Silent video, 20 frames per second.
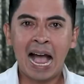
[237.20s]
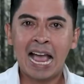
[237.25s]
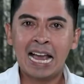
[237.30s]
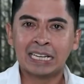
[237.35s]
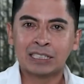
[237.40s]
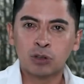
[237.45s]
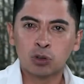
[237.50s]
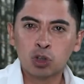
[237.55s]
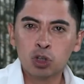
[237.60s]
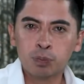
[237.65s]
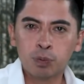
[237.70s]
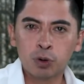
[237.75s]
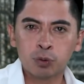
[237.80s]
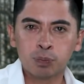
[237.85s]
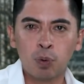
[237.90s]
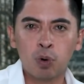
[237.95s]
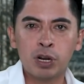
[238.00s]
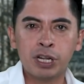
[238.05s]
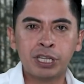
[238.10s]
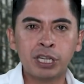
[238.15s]
a estos grupos
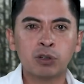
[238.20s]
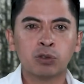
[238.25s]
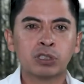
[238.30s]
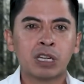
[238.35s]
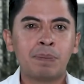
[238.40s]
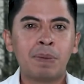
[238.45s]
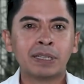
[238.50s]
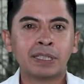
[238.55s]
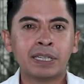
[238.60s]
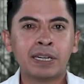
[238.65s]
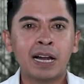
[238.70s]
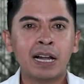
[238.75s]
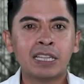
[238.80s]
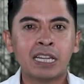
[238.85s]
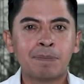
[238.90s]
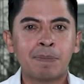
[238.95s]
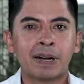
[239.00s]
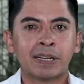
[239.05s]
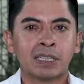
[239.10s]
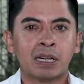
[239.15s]
políticos que mantienen al
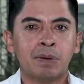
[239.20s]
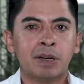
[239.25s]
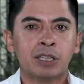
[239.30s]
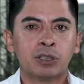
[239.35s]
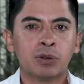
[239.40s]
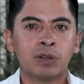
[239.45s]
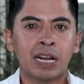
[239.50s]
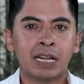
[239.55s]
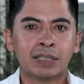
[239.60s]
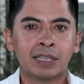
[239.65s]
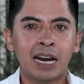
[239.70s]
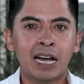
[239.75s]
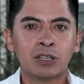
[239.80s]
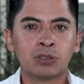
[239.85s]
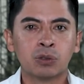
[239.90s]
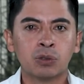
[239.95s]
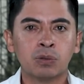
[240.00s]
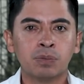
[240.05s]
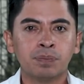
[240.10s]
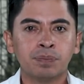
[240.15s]
departamento en
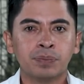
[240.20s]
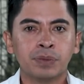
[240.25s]
atraso,